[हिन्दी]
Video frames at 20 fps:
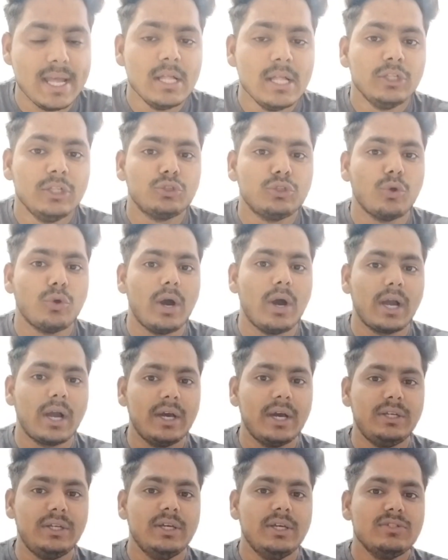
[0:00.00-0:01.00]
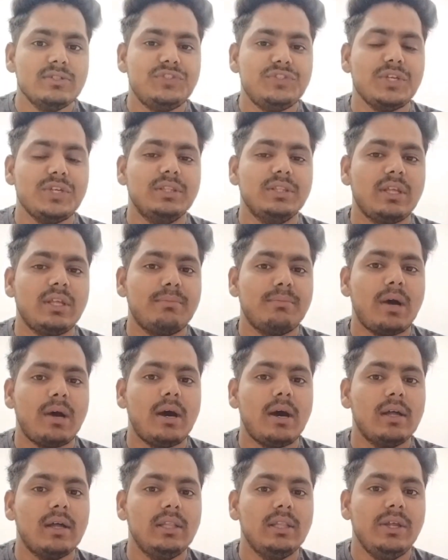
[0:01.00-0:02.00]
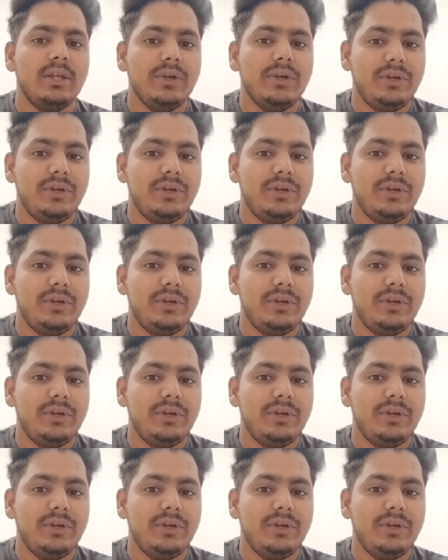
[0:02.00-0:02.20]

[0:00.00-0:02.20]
है तो अगर जिंदर महाल